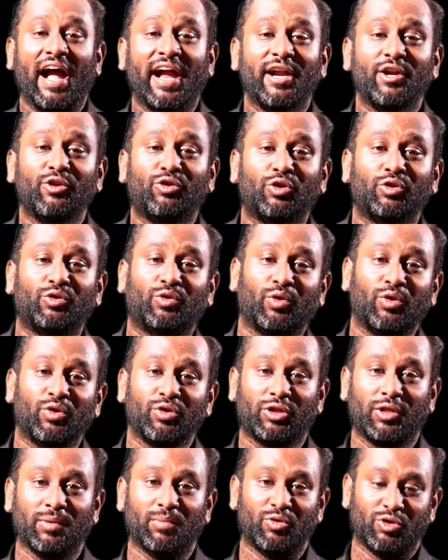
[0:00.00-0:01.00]
ஐநூற்றி
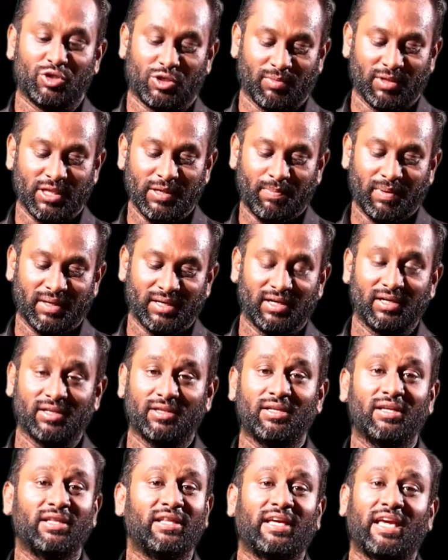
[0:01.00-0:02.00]
தொண்ணூற்றி மூன்று மதிப்பெண்
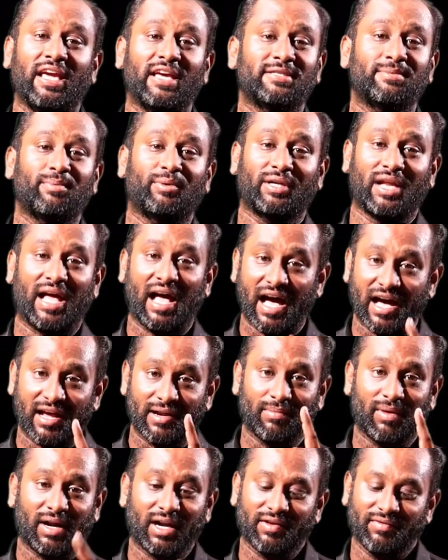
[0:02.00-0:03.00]
எடுத்து அந்த கேஸ் பட்ட
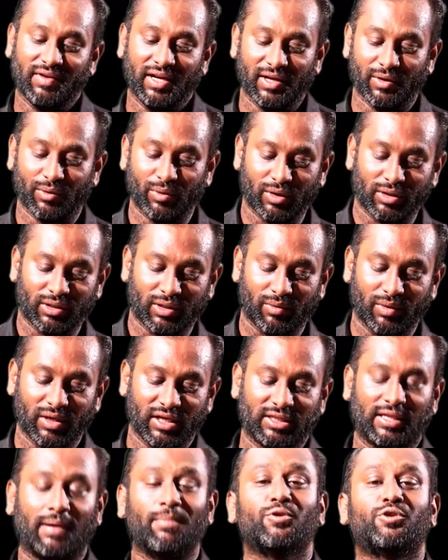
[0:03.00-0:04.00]
ஆறு மாணவியில்
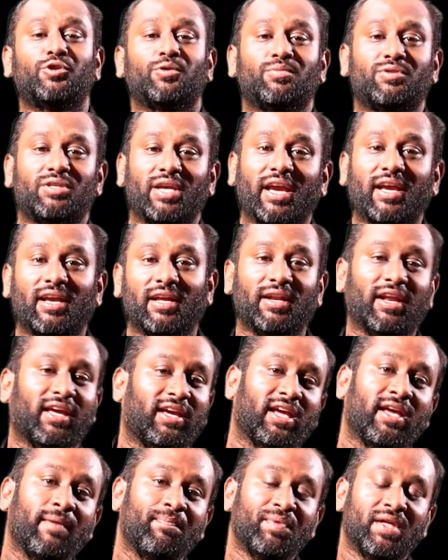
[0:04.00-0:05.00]
ஒருத்தவங்க தபுசு ஷேக்
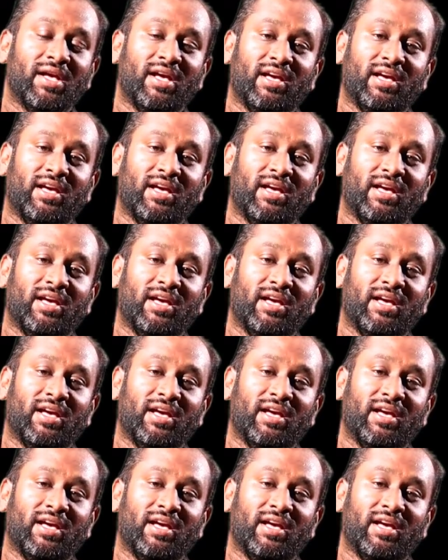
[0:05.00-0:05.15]
இன்னைக்கு